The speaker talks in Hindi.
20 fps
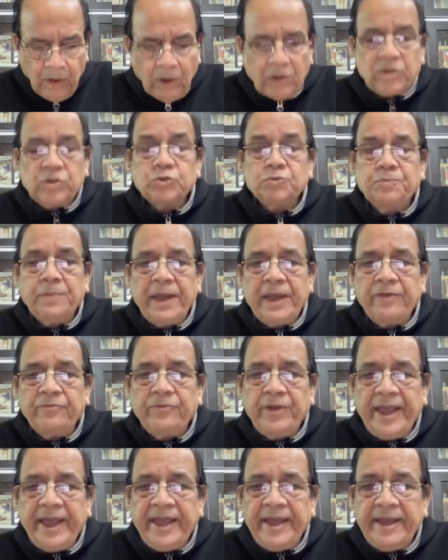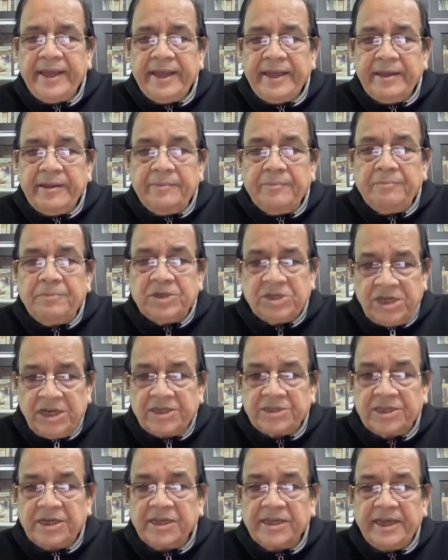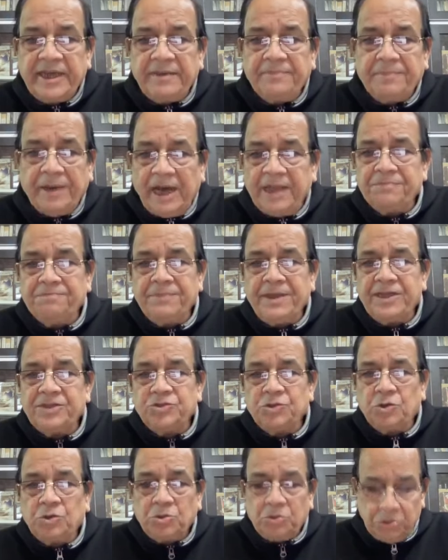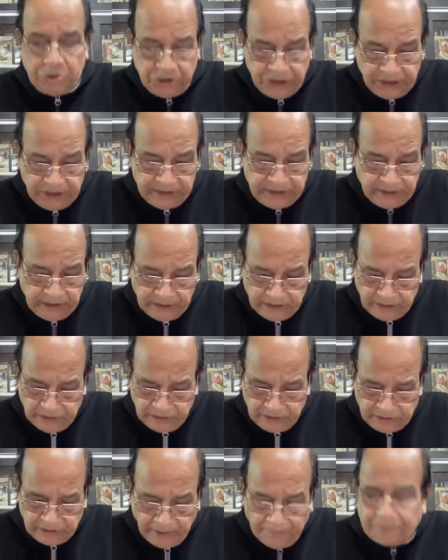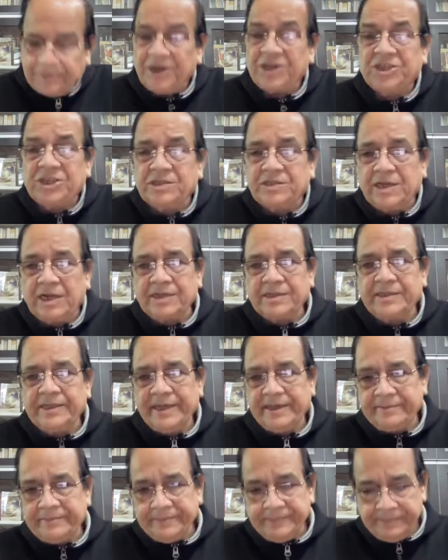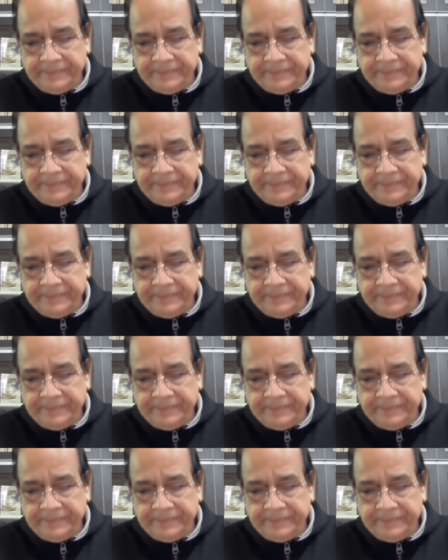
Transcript: और उसमें वे विश्लेषण के बाद में जो चीज संप्रेषित करते हैं